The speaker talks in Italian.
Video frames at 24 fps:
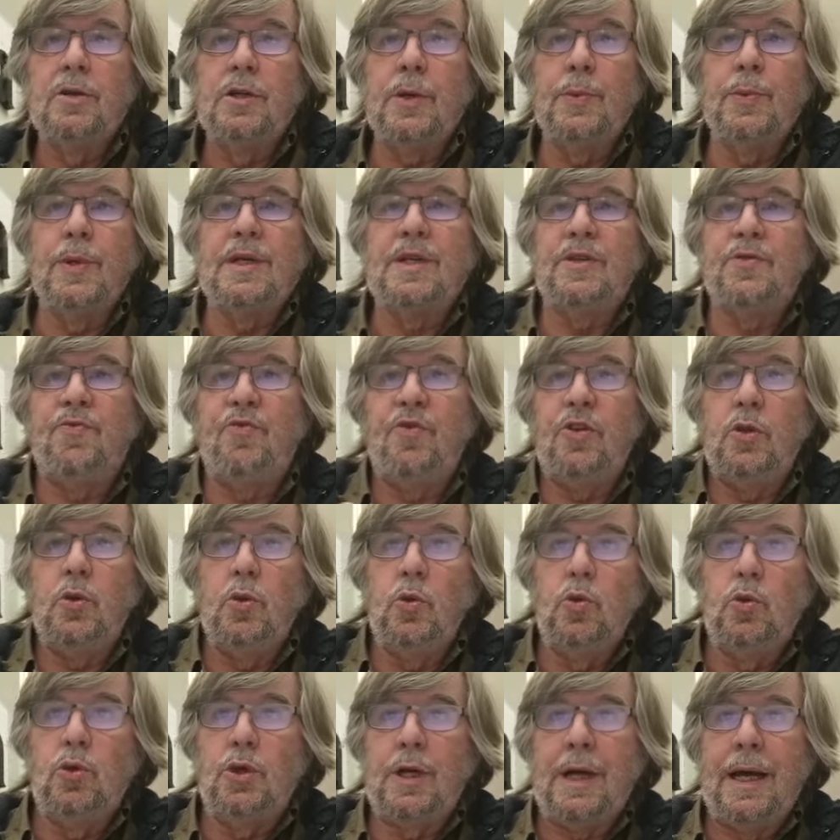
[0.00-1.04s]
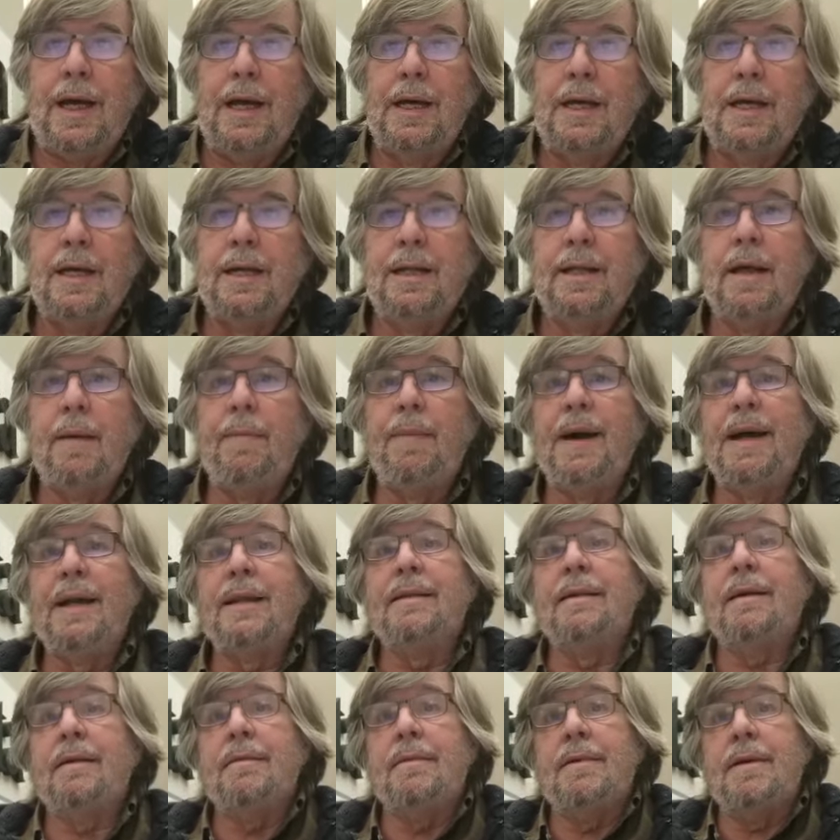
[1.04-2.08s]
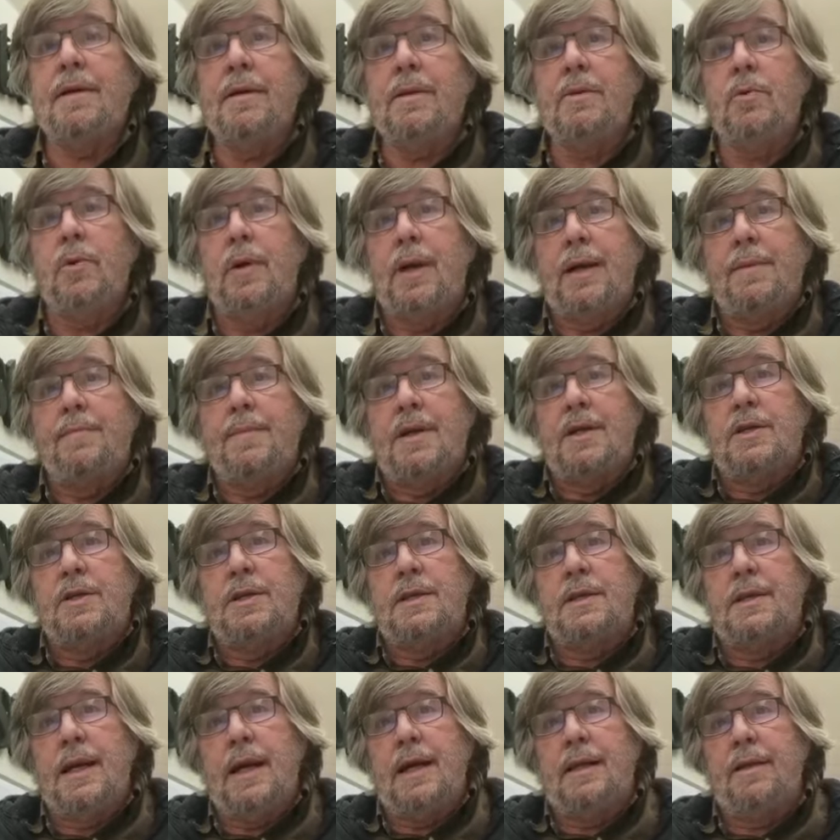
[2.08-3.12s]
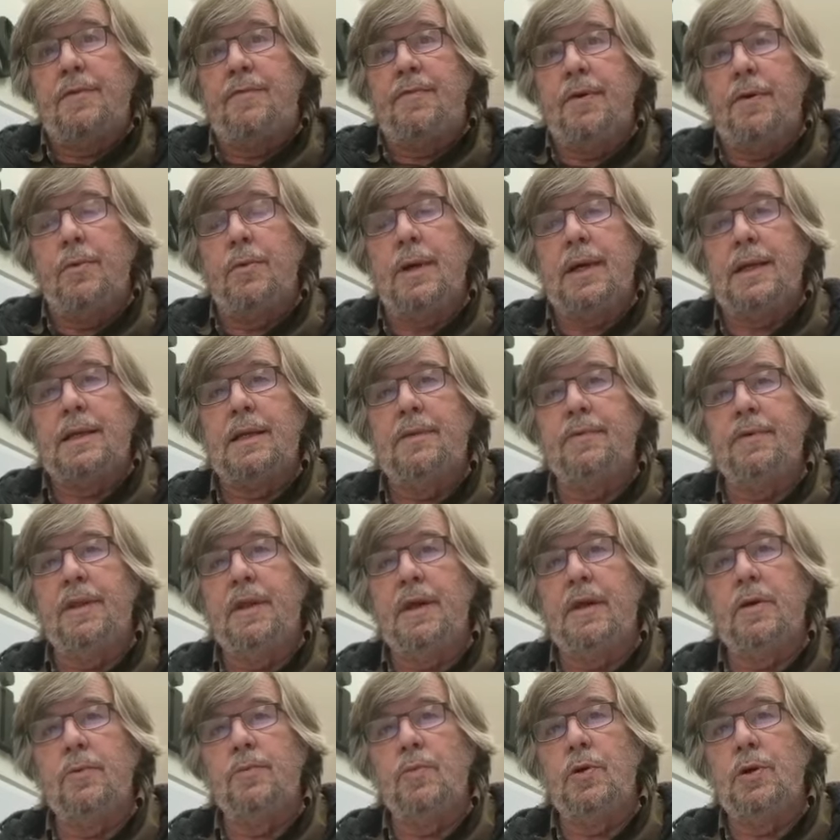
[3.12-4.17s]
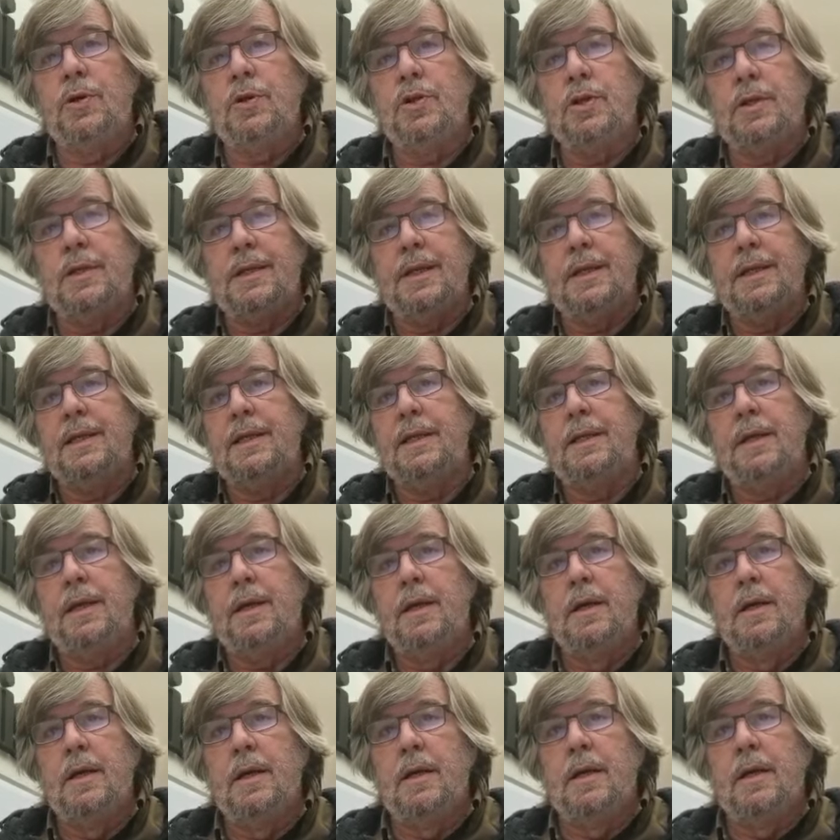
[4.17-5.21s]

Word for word: C'è una sfiducia da parte addirittura dei magistrati, figuratevi dei comuni cittadini,